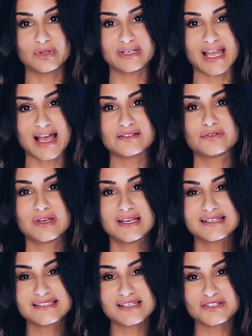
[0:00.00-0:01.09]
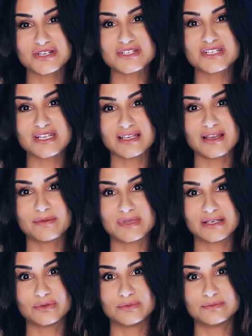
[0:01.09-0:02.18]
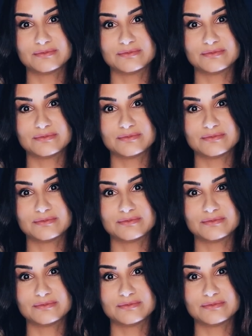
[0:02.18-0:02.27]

bloqueado, seja chique, amigo.